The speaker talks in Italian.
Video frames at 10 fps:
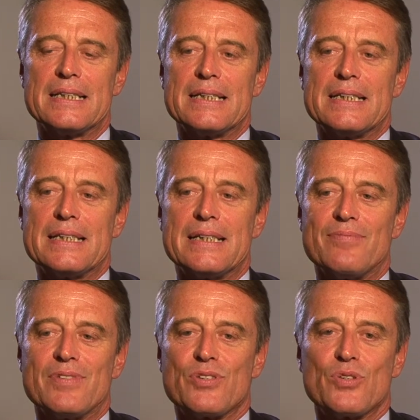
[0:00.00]

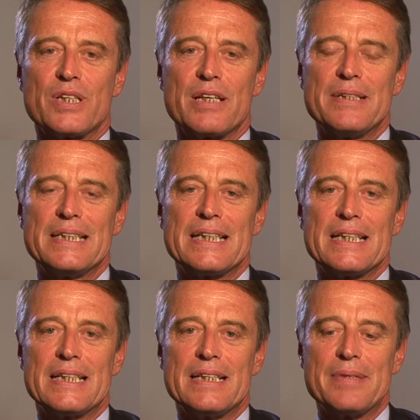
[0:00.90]
Eh,
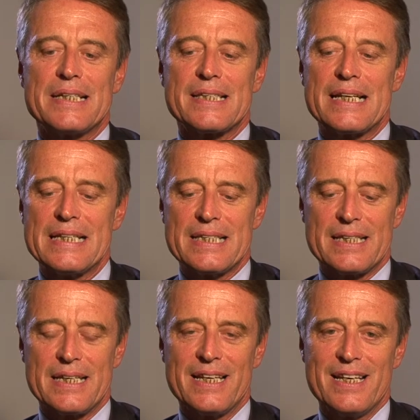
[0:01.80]
storicamente le
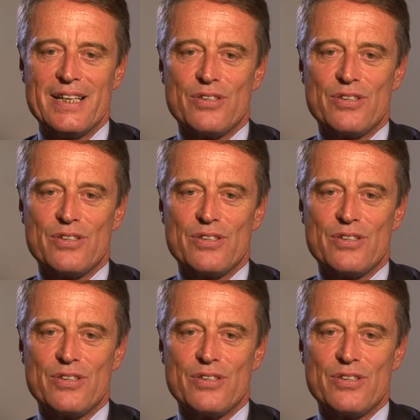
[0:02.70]
maestranze